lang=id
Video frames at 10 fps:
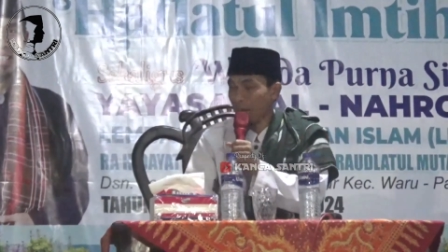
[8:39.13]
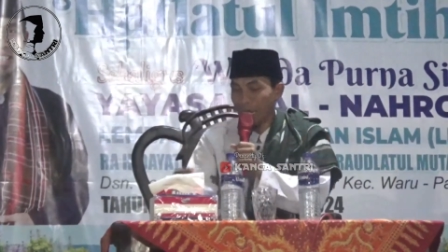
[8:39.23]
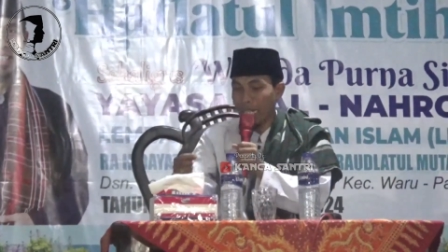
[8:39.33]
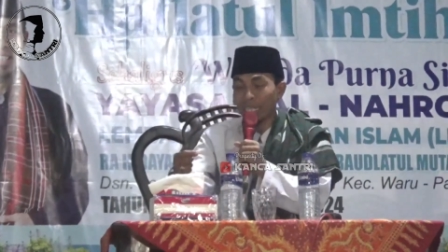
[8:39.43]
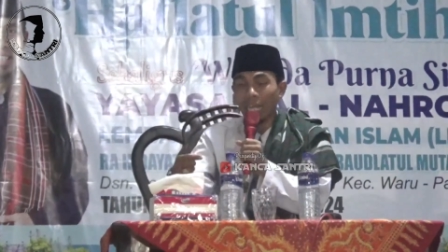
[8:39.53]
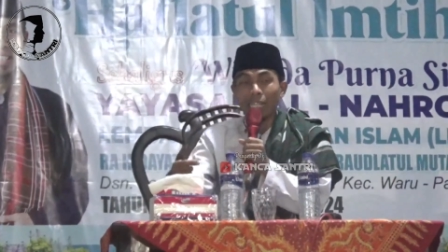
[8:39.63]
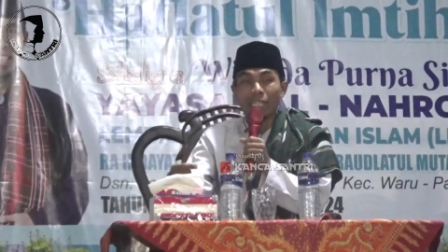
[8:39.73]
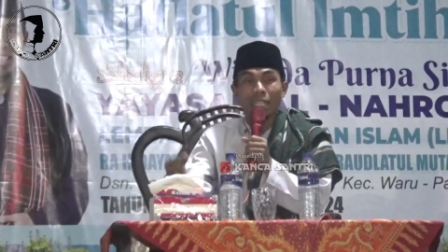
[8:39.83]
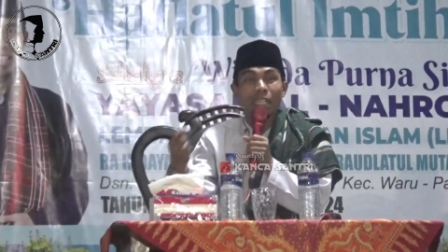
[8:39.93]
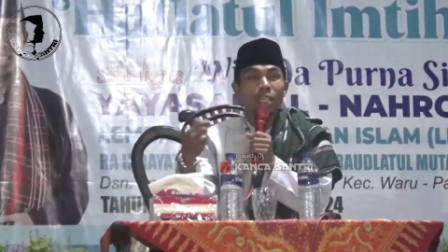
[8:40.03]
bahkan
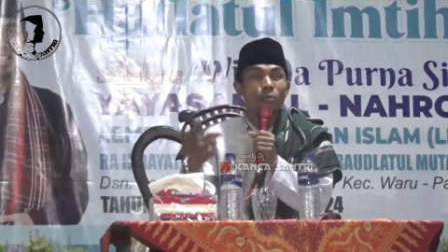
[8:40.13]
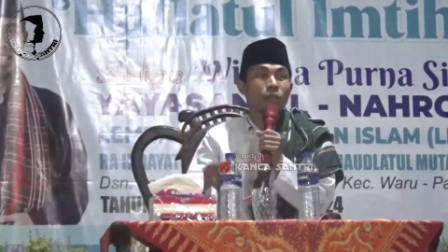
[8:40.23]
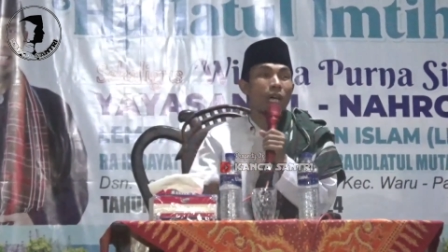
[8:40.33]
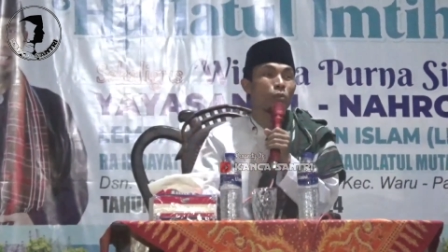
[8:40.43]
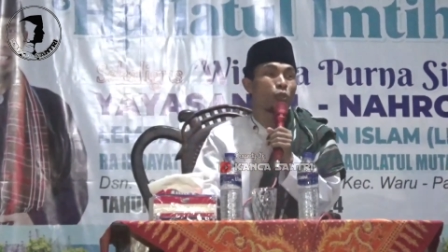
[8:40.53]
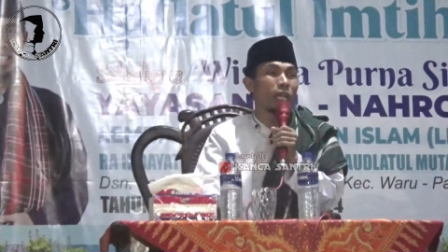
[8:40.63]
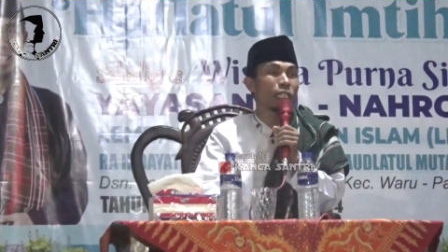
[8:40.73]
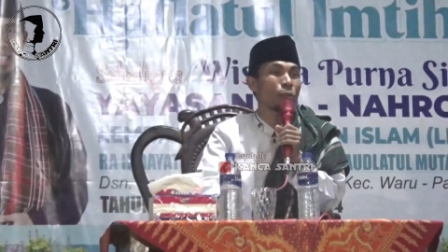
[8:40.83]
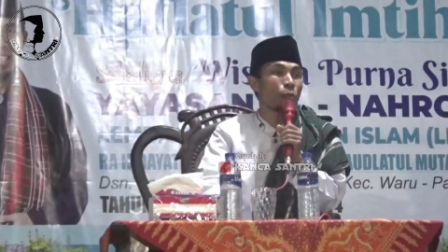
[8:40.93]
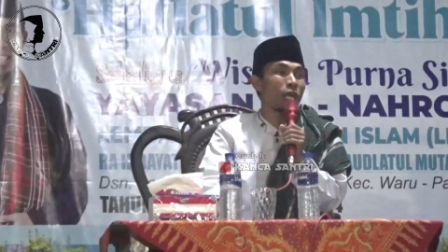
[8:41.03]
takdir ilm tabung
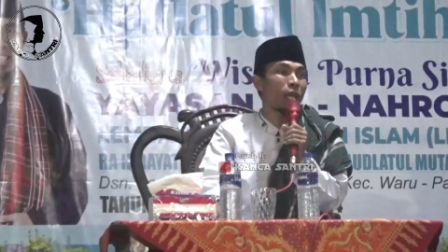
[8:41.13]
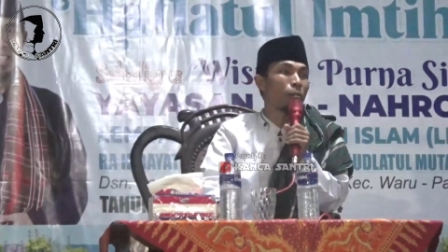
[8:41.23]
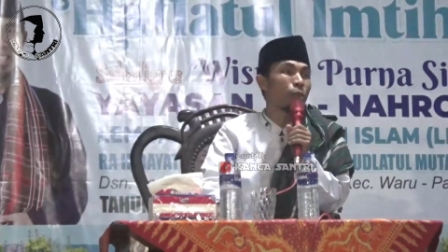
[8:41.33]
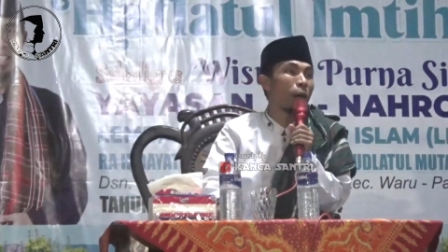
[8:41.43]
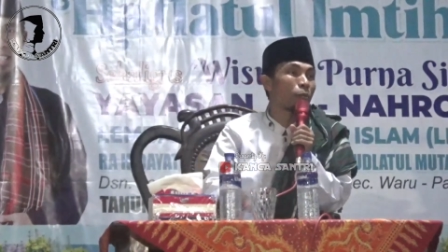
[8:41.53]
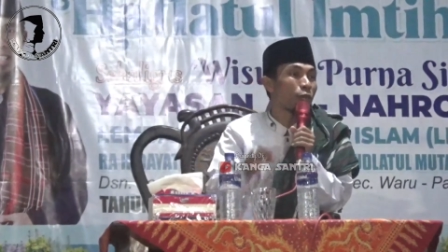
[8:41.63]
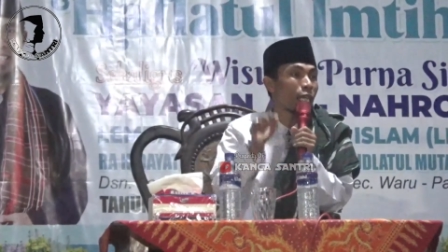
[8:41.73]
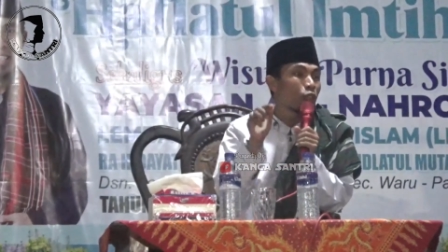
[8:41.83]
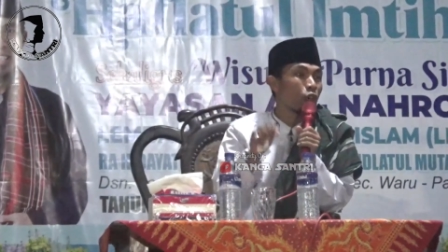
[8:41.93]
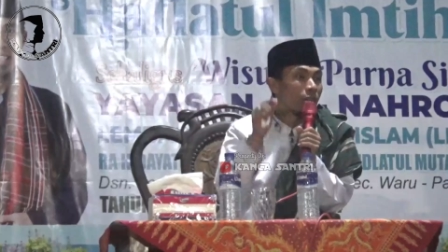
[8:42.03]
ring sepuna lamba ampun
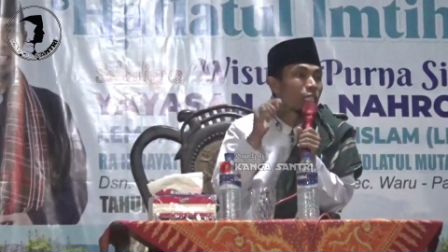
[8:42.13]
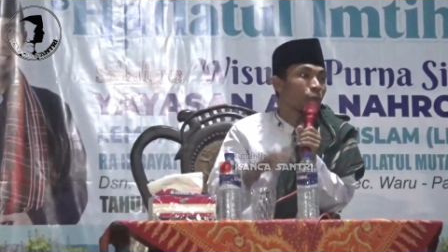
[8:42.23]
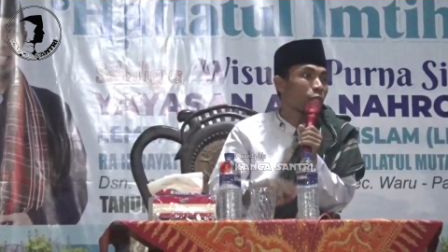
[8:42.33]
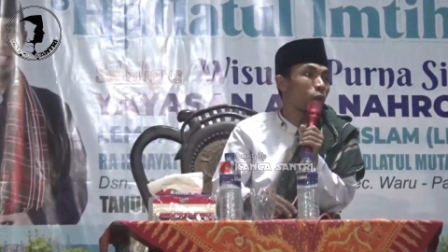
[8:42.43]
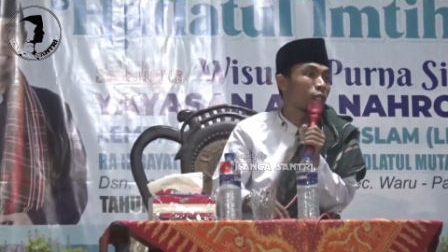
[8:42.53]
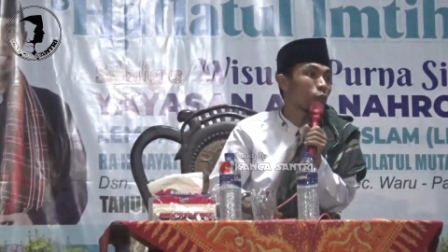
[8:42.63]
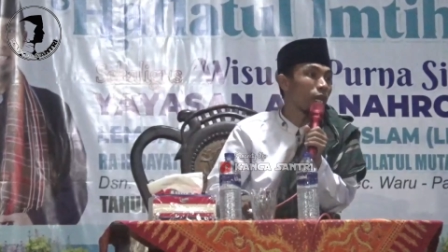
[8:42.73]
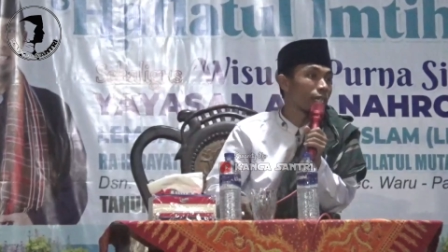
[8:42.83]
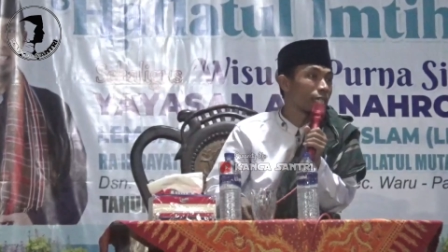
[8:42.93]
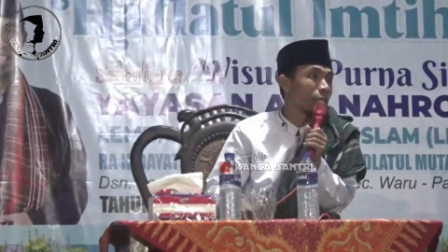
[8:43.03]
itu les masuk
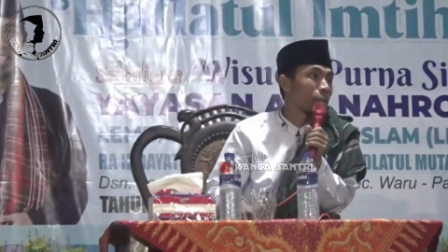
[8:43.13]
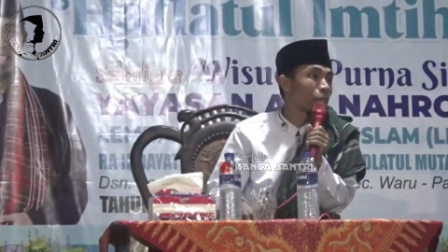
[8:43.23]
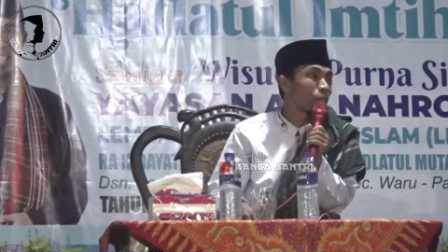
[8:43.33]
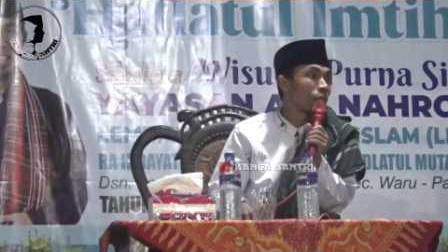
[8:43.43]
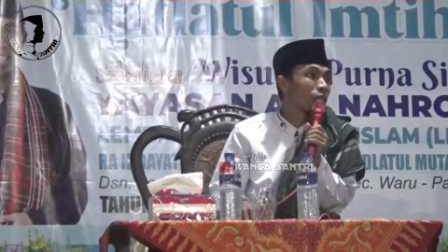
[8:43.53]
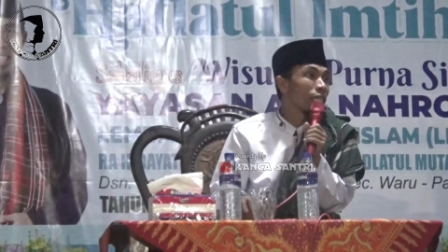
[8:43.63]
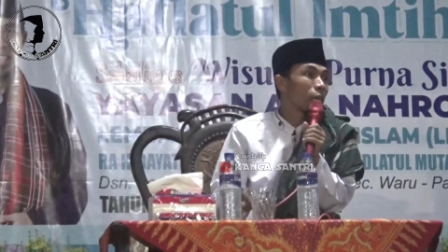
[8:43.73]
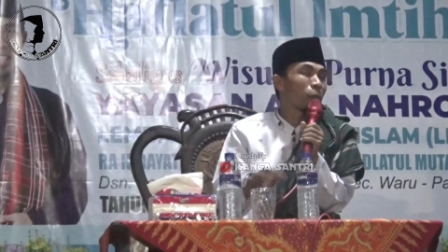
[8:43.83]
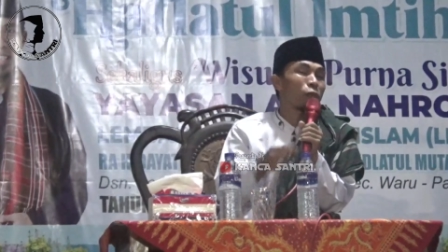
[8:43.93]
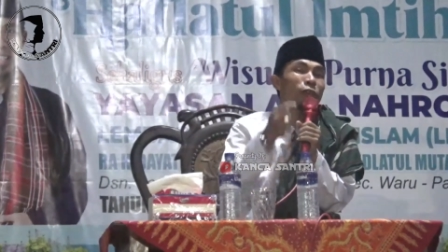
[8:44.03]
suarga
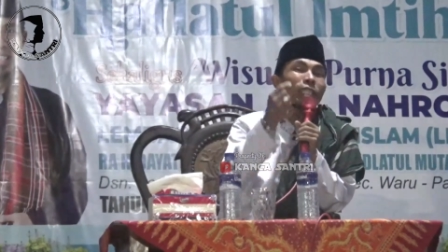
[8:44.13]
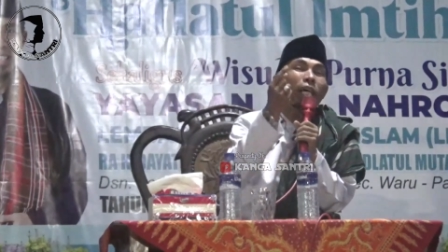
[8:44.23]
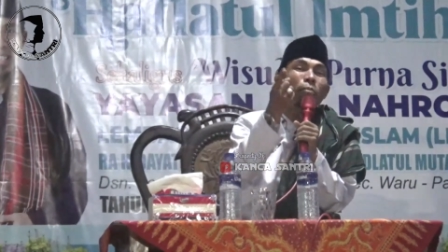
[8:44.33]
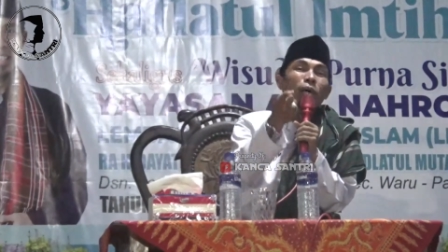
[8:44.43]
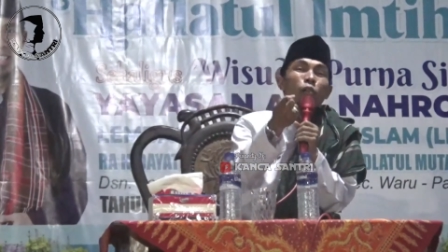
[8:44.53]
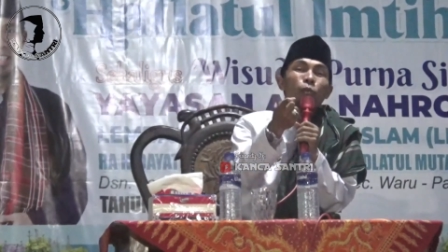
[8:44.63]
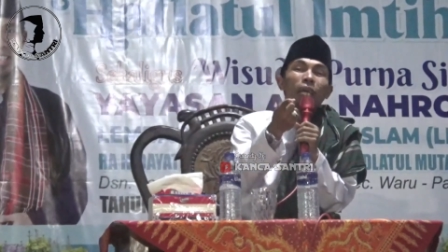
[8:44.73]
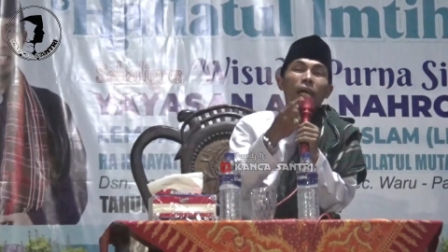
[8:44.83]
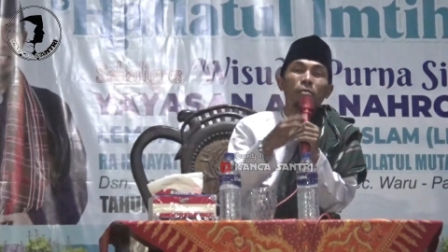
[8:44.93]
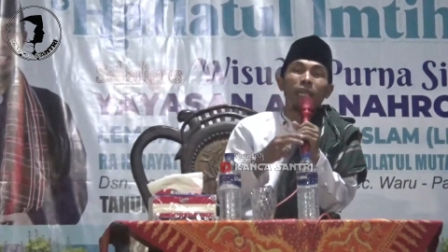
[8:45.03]
tapi malu
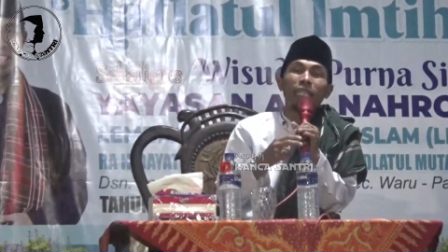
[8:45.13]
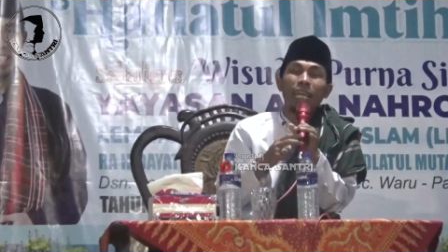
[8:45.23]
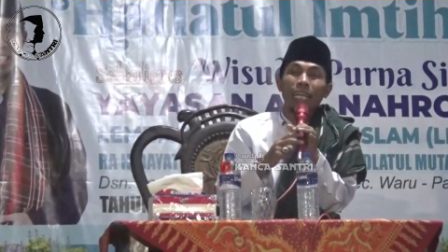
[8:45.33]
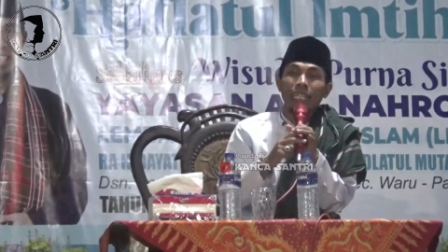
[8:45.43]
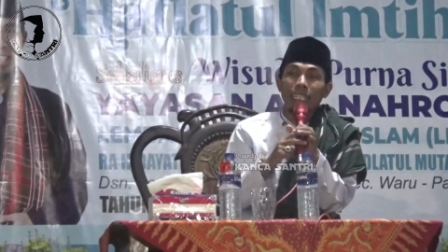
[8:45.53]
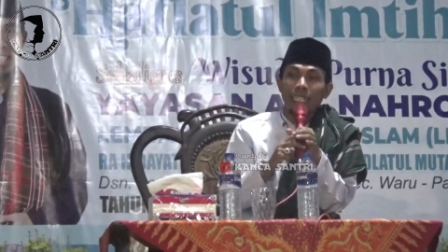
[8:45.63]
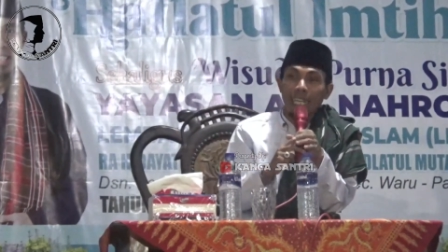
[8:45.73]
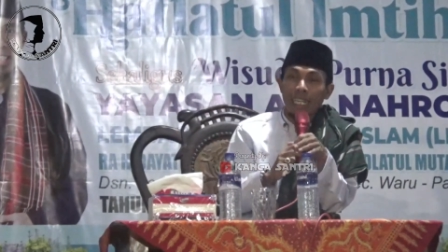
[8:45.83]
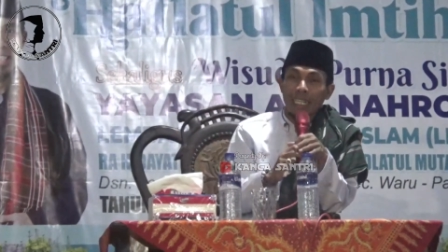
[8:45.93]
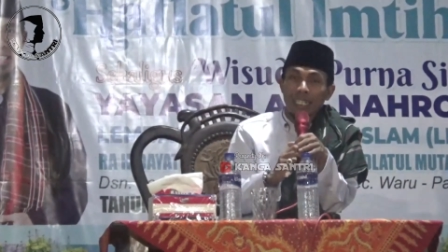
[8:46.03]
bi amali ahlin
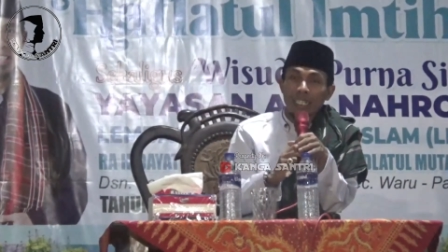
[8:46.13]
nar